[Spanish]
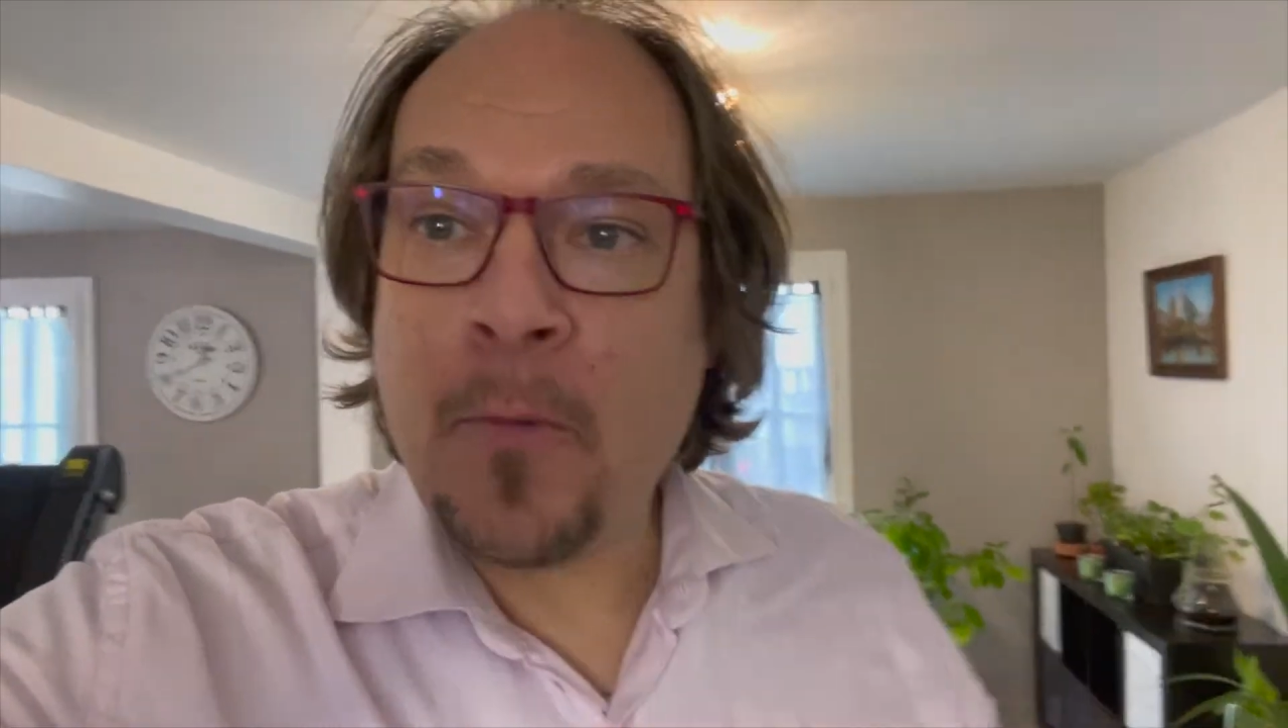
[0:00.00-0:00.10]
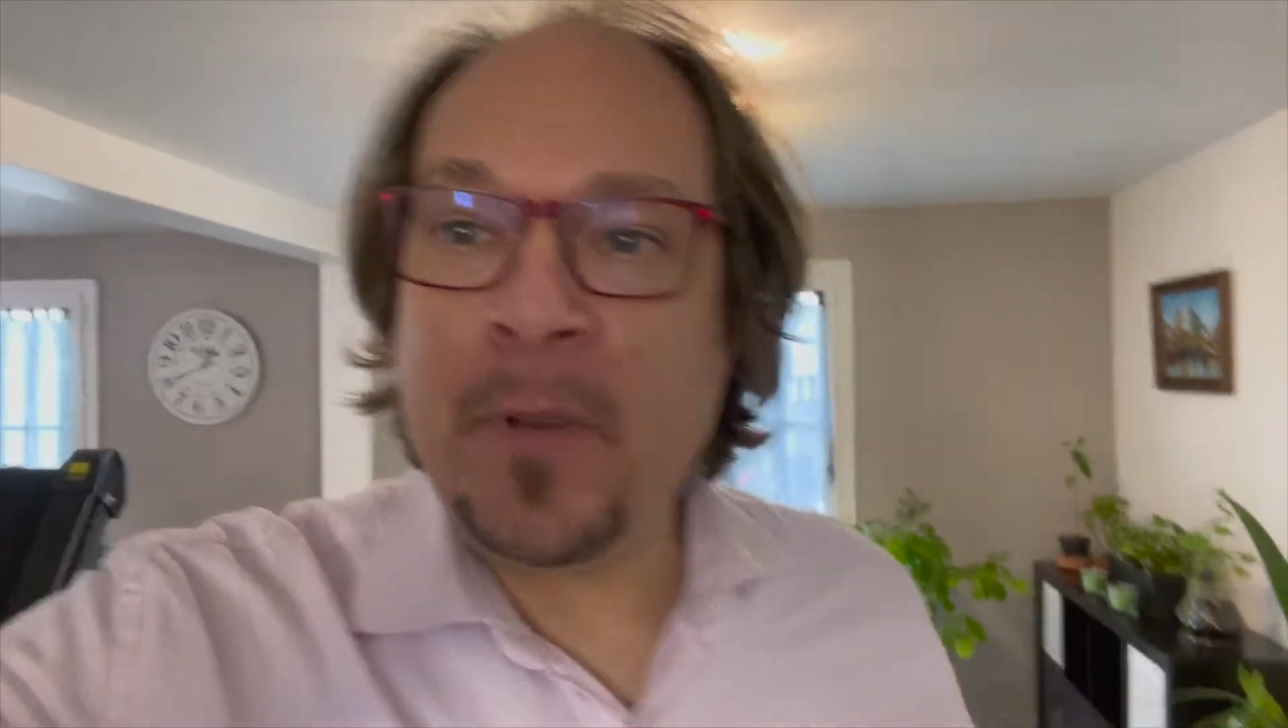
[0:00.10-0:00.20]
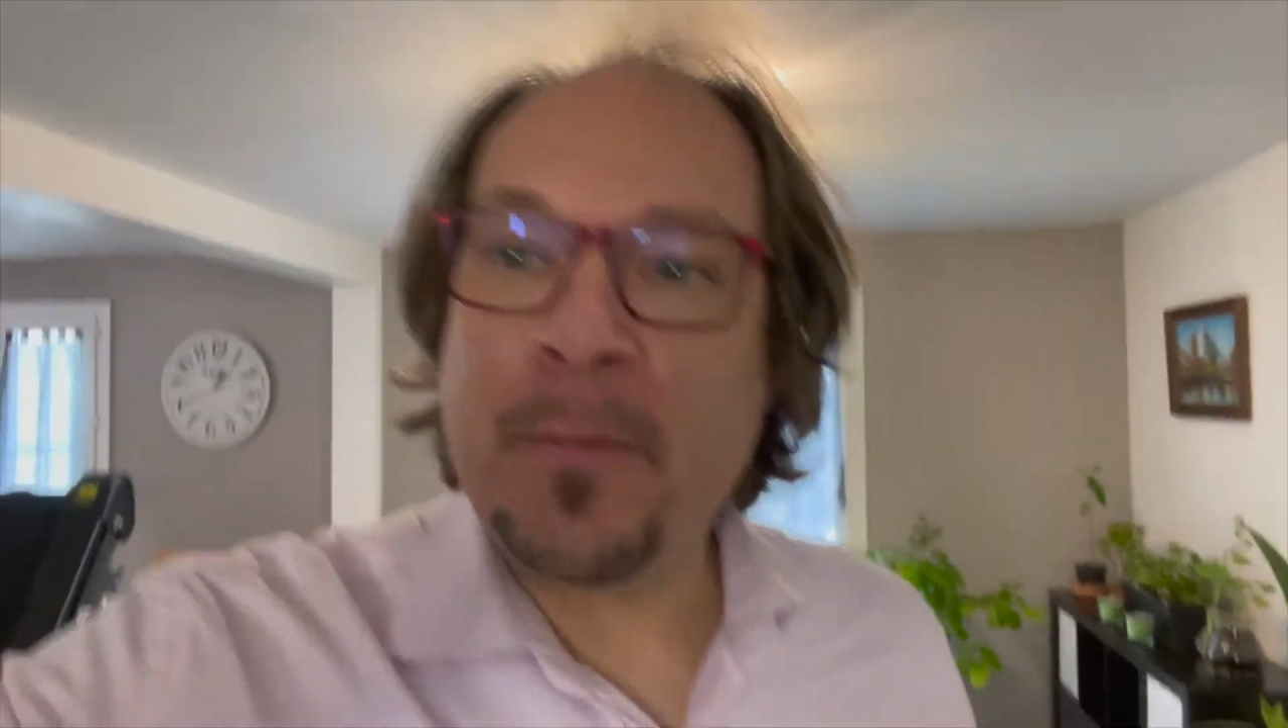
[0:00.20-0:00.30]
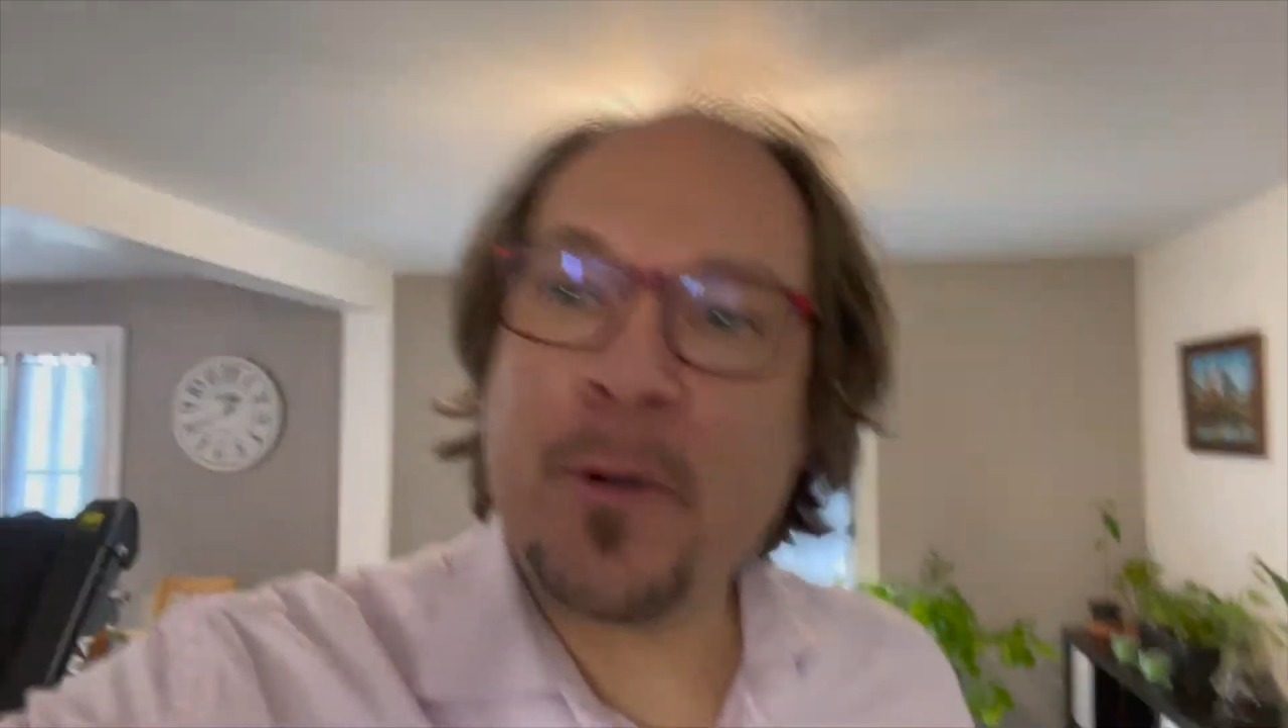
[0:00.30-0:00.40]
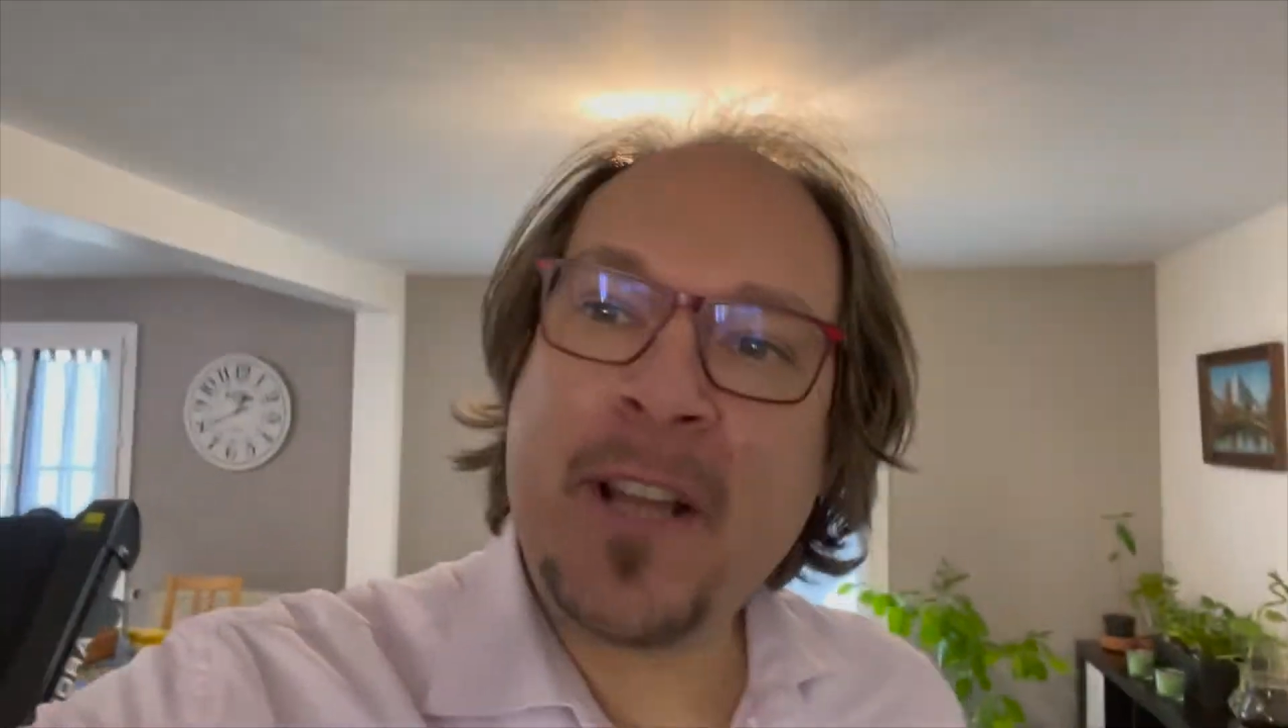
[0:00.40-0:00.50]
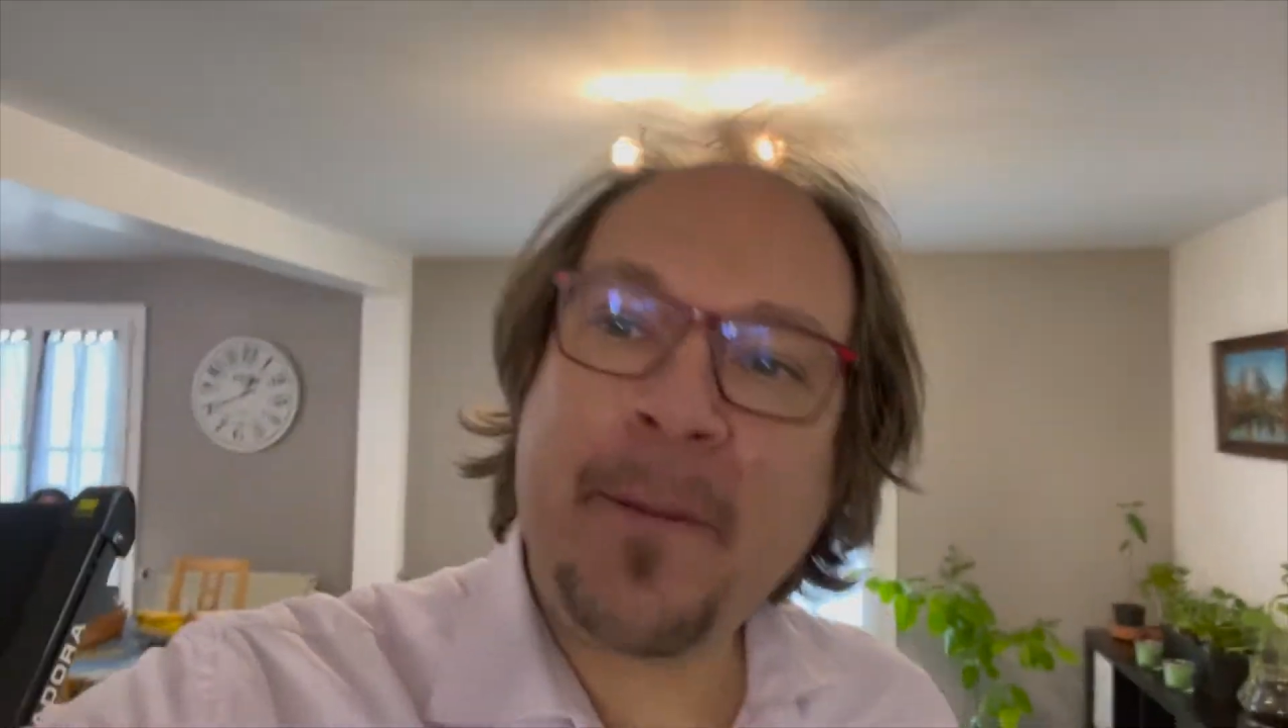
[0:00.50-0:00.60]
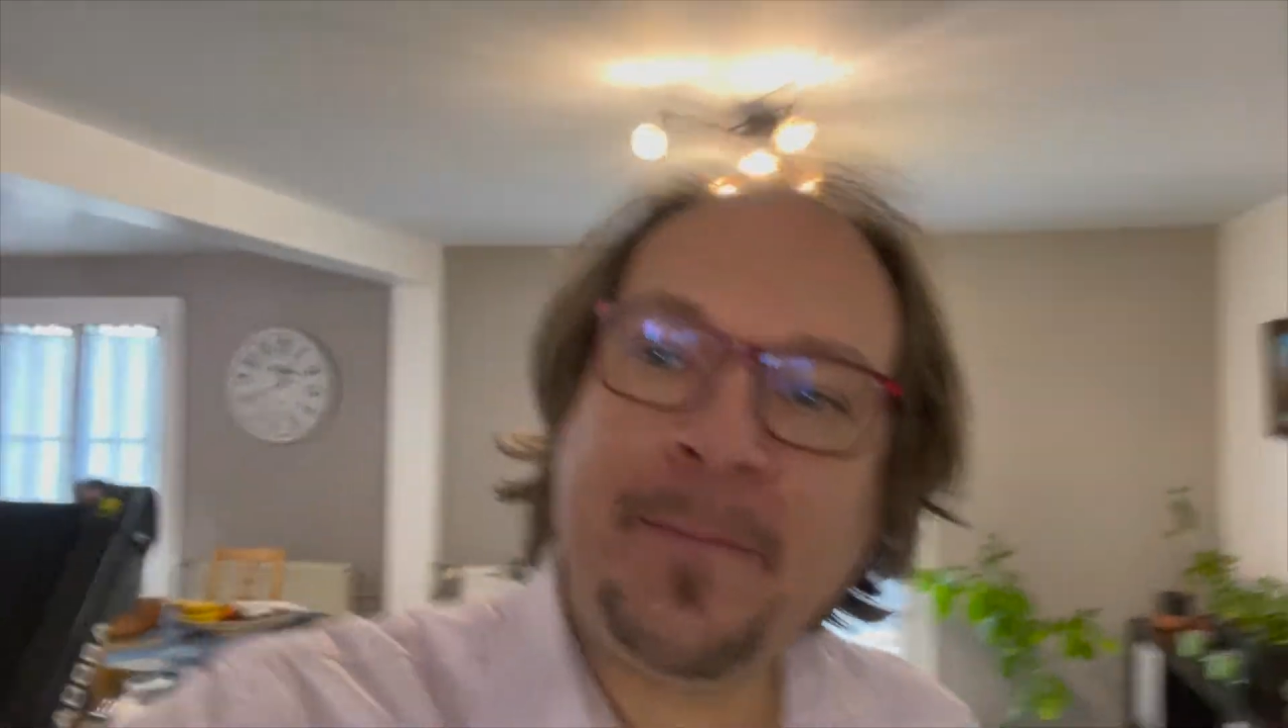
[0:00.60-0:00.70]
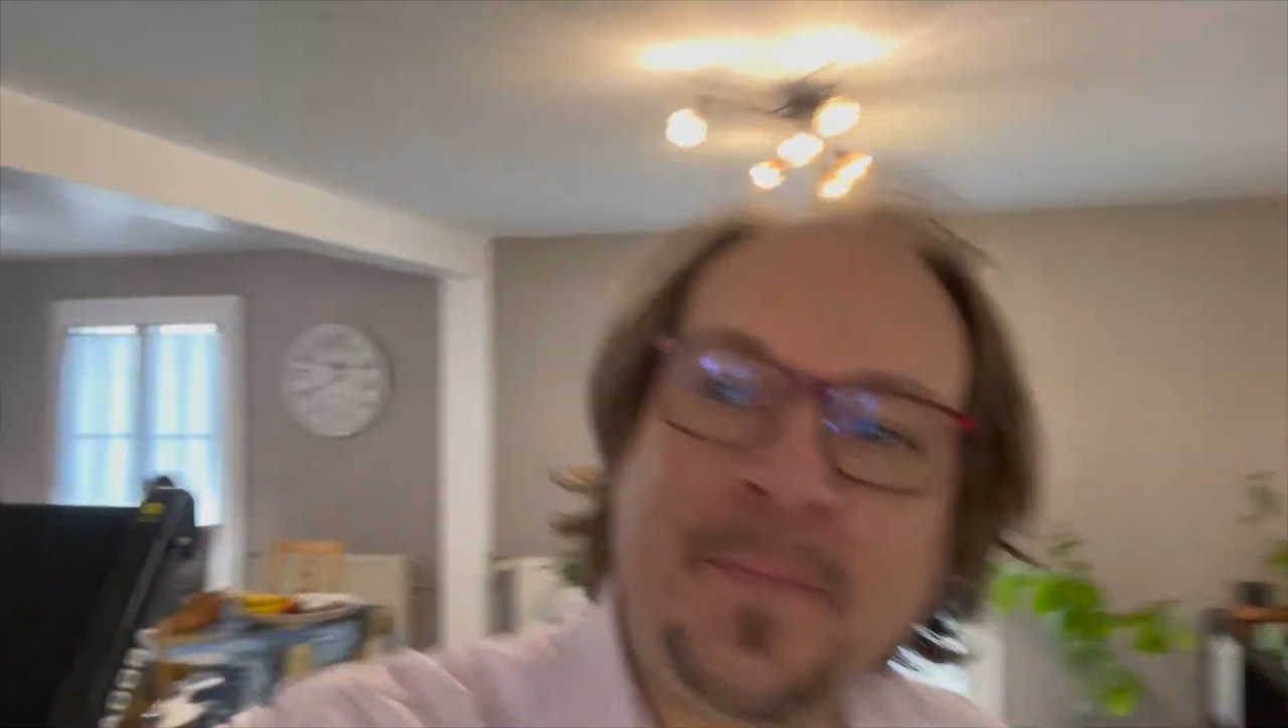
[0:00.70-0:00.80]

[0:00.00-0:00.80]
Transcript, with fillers: mi esposa,